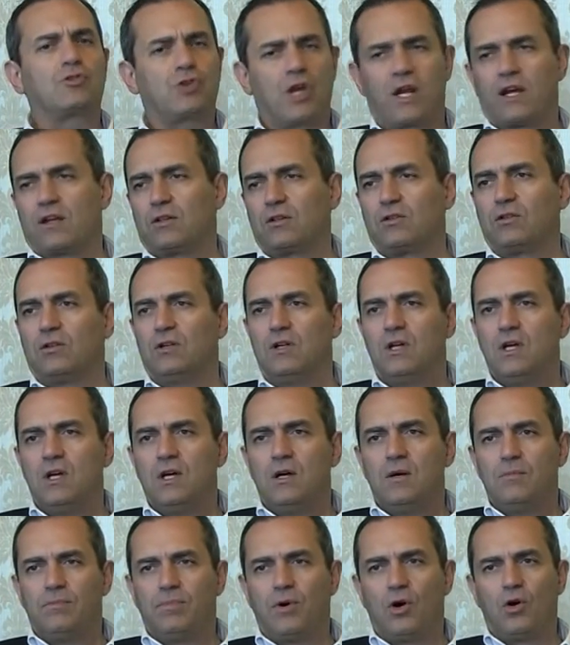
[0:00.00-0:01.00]
Certo,
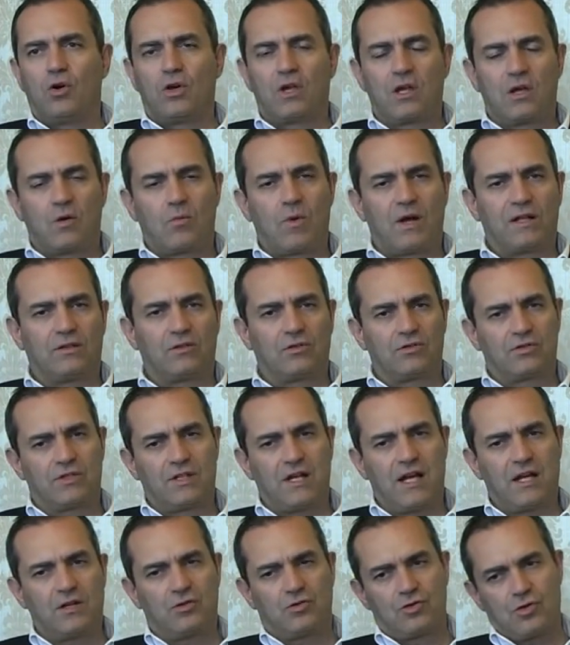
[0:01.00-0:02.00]
poi quando si
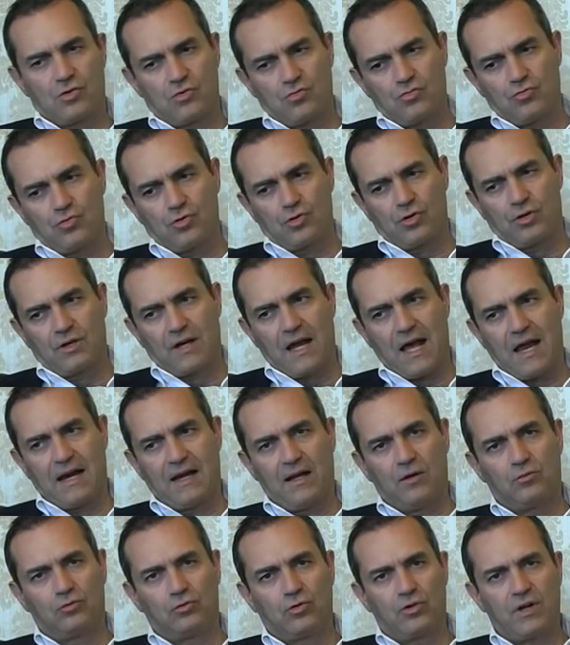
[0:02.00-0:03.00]
legge su un giornale
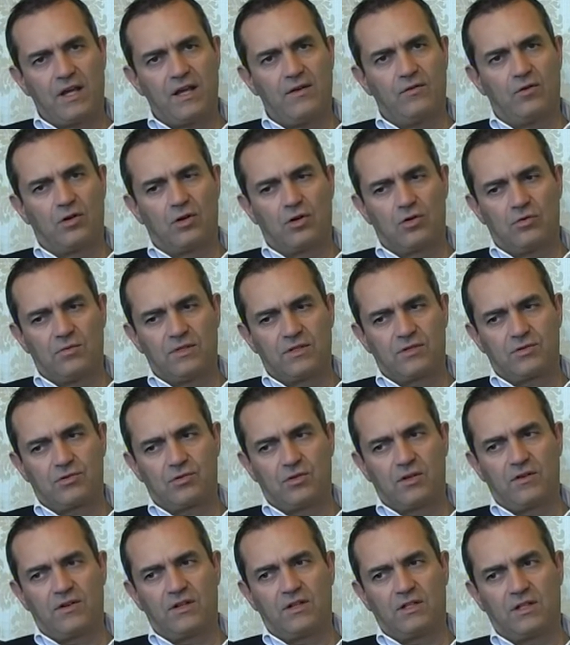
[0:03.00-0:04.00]
autorevole come il
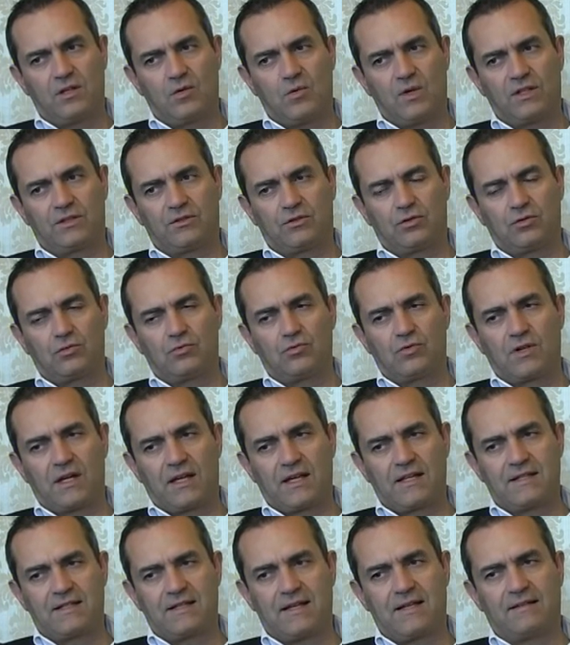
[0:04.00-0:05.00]
Sole 24 Ore
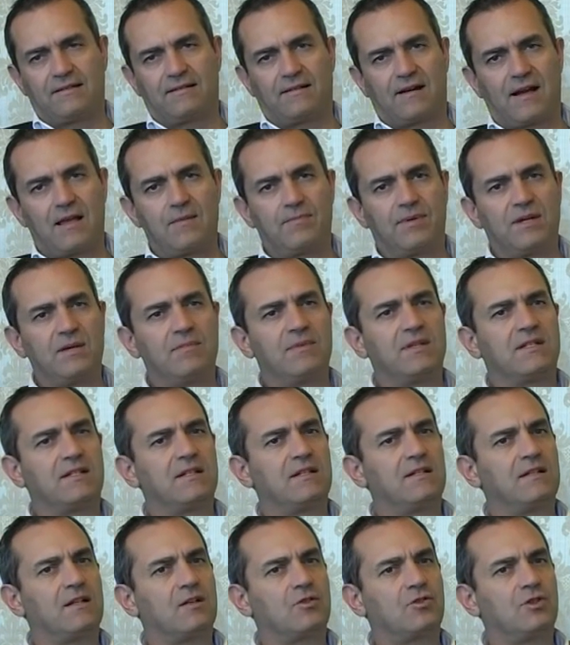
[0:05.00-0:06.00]
che si è tra i primi
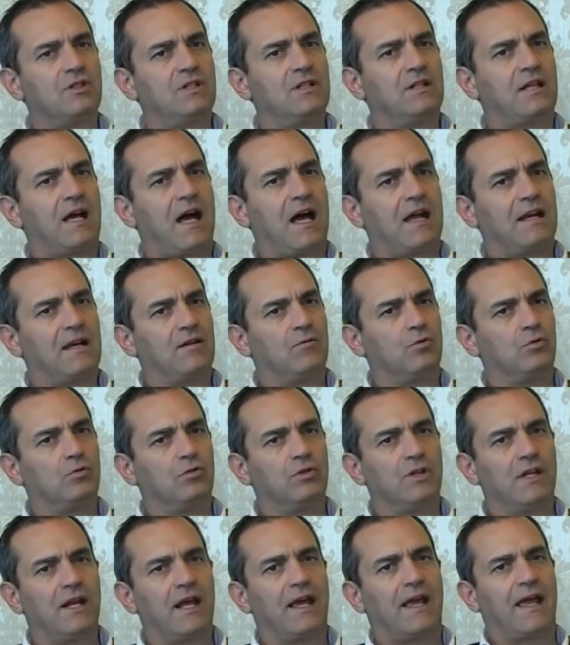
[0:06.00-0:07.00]
sindaci d'Italia vuol
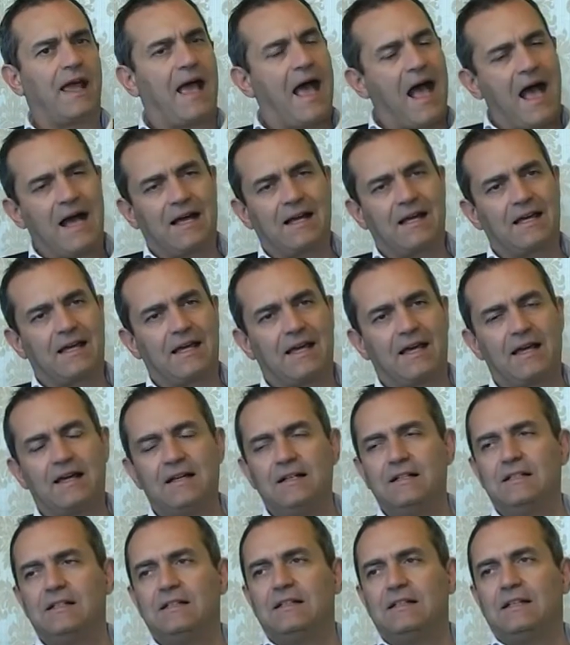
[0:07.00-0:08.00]
dire che anche
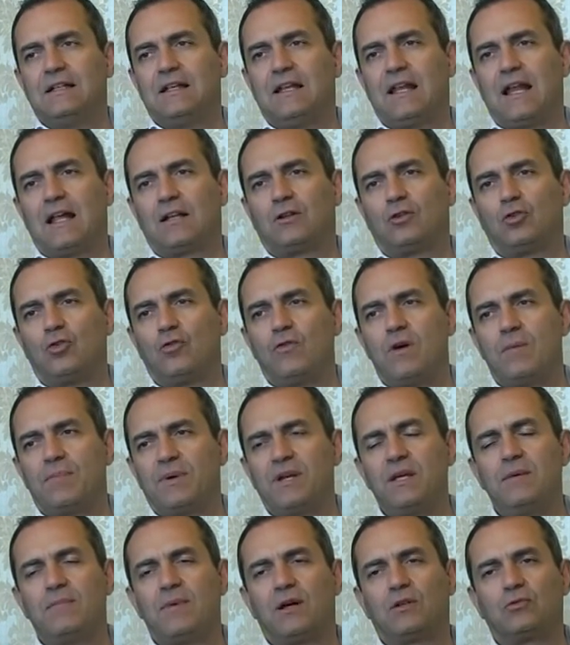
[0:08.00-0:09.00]
laddove
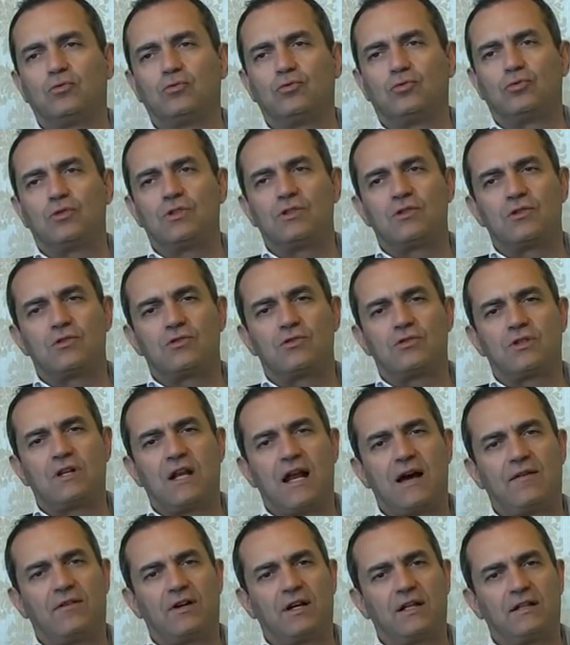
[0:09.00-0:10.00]
prima tutti si
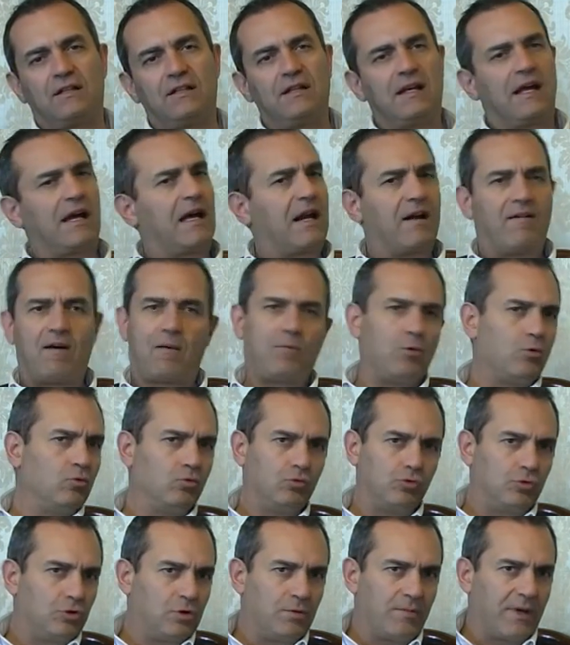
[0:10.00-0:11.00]
ostinavano a dire che eravamo
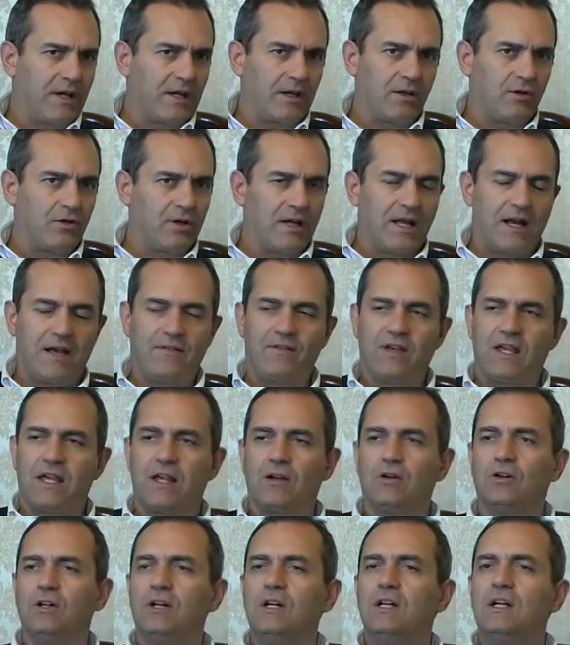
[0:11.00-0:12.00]
ultimi e che non era
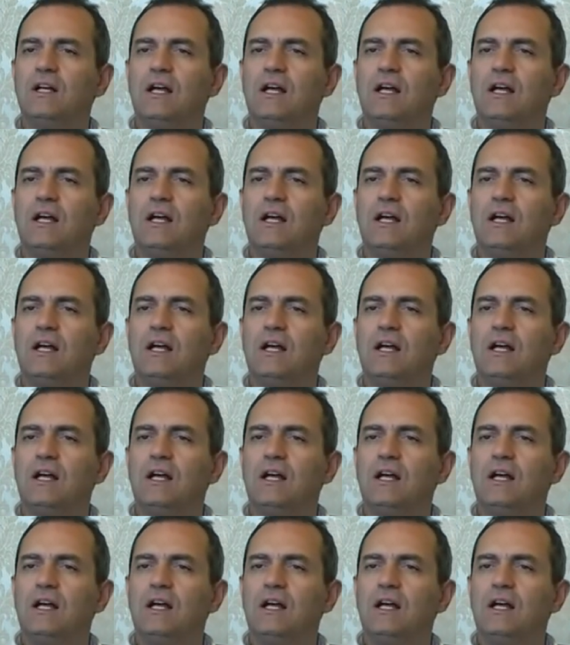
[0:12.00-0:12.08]
vero,